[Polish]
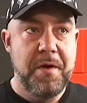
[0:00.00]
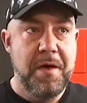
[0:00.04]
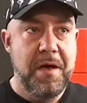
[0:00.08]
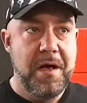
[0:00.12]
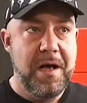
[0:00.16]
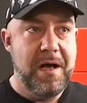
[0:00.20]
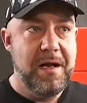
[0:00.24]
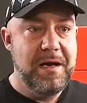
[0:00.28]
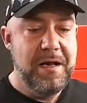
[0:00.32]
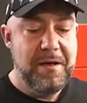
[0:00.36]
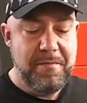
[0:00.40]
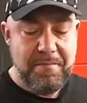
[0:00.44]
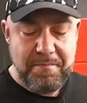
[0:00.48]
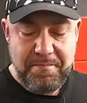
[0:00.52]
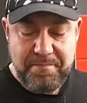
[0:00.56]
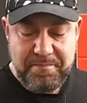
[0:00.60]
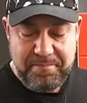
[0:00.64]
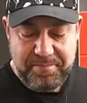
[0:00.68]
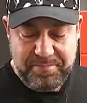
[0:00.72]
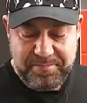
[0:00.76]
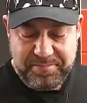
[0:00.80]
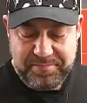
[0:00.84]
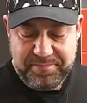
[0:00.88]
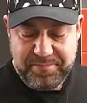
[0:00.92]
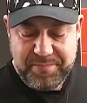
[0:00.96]
ale
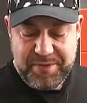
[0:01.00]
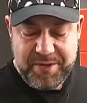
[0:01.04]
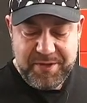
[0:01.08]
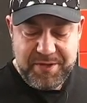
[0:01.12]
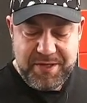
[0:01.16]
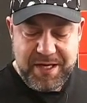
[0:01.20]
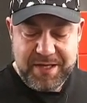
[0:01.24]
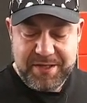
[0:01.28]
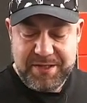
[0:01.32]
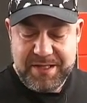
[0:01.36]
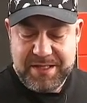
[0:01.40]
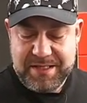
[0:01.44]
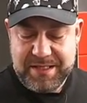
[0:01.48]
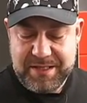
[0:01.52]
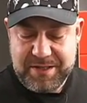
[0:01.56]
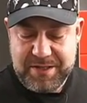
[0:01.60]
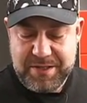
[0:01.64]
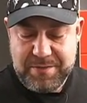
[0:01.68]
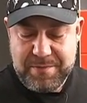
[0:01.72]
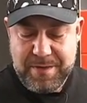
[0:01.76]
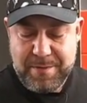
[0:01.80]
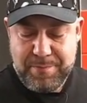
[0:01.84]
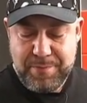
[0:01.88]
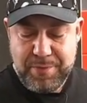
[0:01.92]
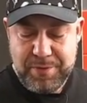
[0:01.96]
Przecież jak cię
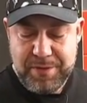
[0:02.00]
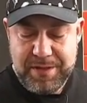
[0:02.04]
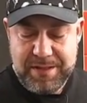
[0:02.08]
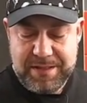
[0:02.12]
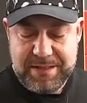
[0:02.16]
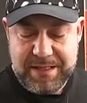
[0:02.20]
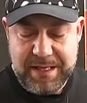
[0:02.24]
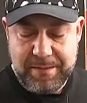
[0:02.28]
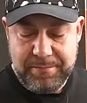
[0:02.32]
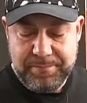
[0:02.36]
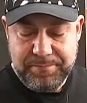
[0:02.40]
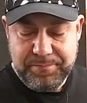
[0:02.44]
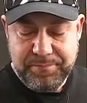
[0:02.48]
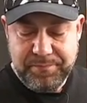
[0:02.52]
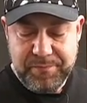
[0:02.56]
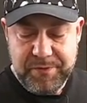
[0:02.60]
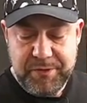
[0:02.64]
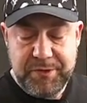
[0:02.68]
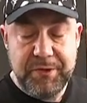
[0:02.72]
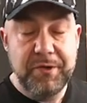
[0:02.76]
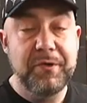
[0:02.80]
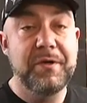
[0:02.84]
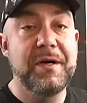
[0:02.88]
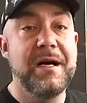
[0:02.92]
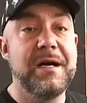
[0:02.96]
zatrzyma policja i
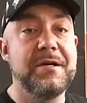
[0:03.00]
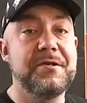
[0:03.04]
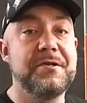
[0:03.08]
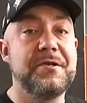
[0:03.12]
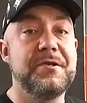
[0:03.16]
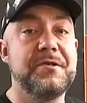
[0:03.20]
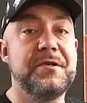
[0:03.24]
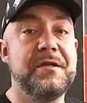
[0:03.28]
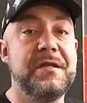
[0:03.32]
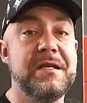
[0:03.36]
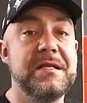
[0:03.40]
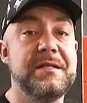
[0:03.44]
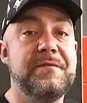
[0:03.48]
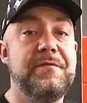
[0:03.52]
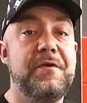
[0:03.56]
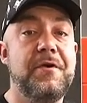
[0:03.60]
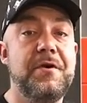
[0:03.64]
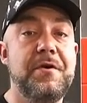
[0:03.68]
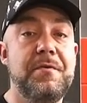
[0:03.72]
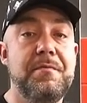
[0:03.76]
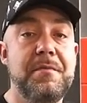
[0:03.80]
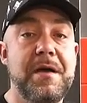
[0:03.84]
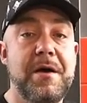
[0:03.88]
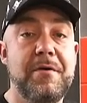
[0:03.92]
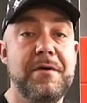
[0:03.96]
się okaże, że na
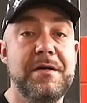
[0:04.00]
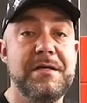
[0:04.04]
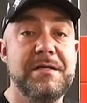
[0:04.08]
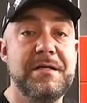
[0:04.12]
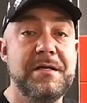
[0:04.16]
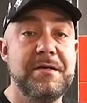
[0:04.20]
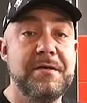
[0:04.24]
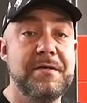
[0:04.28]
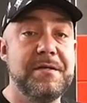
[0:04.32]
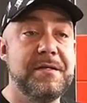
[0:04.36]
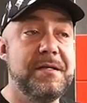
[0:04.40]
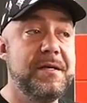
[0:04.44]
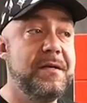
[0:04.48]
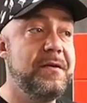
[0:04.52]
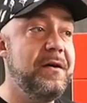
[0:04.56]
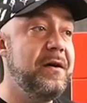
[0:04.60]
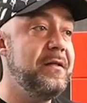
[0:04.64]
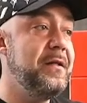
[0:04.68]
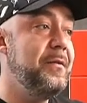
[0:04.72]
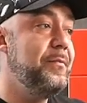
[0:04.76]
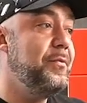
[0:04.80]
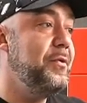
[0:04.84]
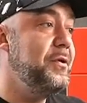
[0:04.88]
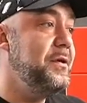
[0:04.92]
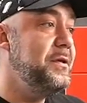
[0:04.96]
swoim miałeś 0,0, a
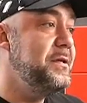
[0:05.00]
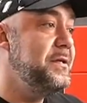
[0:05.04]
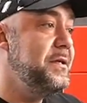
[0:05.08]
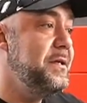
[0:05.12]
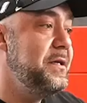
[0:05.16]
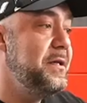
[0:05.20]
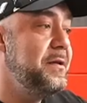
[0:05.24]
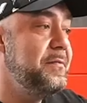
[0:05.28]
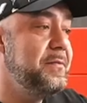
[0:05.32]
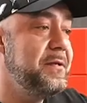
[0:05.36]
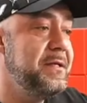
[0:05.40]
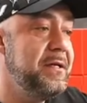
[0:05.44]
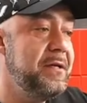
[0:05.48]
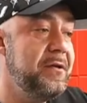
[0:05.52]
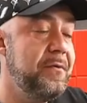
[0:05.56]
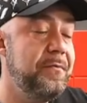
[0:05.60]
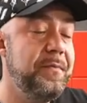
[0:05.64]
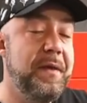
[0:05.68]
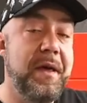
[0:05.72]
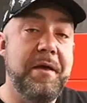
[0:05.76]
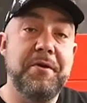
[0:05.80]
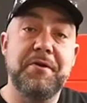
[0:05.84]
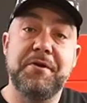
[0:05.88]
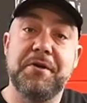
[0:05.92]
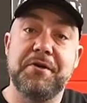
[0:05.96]
na policyjnym
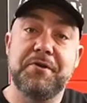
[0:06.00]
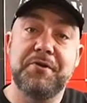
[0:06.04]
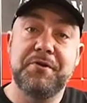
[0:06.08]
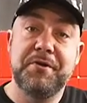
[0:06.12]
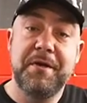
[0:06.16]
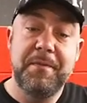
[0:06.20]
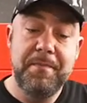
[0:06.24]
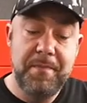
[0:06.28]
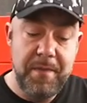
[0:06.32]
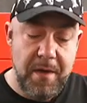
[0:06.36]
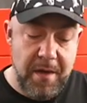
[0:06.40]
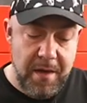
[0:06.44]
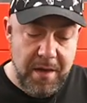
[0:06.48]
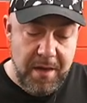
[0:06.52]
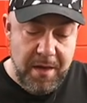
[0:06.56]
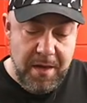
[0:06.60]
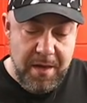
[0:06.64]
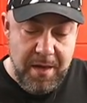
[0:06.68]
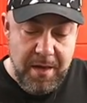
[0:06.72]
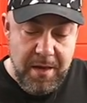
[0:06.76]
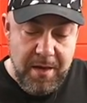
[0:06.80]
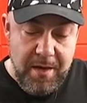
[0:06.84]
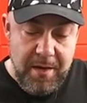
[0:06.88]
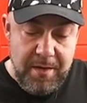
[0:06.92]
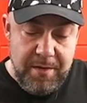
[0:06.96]
0,5 jeszcze,
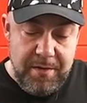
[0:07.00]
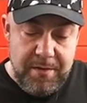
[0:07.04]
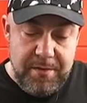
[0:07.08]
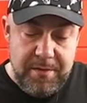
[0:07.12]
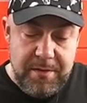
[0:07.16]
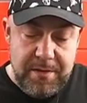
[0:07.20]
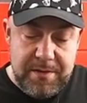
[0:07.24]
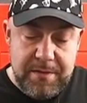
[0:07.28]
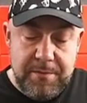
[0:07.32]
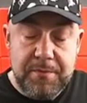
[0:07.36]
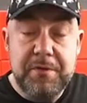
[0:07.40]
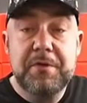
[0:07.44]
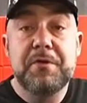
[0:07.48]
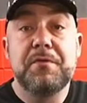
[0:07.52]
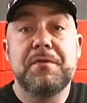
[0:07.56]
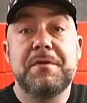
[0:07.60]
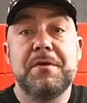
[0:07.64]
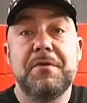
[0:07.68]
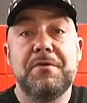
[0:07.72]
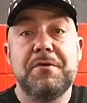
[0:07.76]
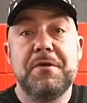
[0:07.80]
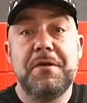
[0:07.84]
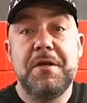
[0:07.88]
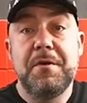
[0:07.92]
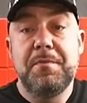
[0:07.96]
to co przecież w
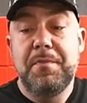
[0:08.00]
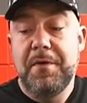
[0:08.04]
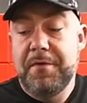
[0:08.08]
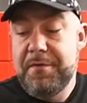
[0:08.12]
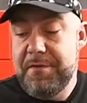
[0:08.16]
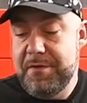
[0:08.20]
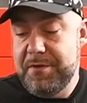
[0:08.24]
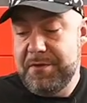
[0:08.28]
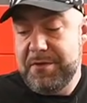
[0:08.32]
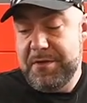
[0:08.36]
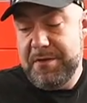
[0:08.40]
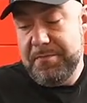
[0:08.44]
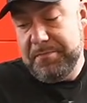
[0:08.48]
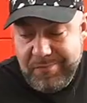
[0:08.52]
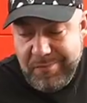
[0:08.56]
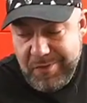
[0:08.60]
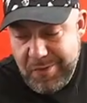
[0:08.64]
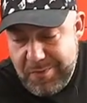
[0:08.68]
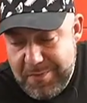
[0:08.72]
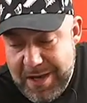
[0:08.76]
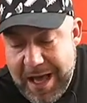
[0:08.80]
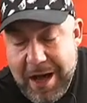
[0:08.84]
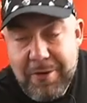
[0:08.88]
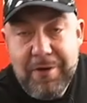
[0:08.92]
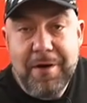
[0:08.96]
sądzie nie powiesz, że no
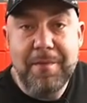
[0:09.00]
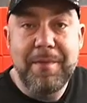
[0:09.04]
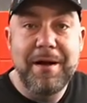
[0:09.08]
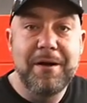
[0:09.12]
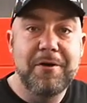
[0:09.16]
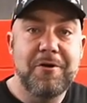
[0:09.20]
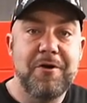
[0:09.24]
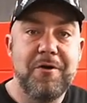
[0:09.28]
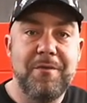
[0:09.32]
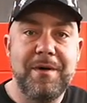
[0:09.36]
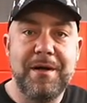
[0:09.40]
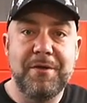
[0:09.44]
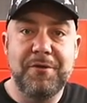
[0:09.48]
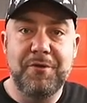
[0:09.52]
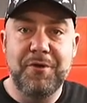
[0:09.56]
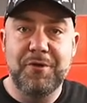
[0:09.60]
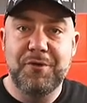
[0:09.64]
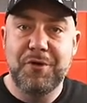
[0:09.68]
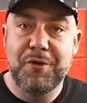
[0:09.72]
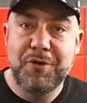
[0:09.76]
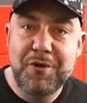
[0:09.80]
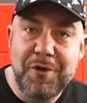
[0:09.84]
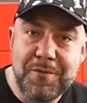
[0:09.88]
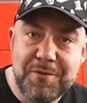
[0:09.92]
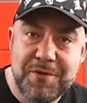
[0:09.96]
miałem alkomat. No
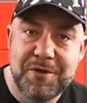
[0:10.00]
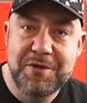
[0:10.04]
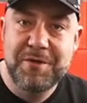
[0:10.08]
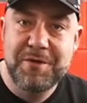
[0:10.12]
to dobrze,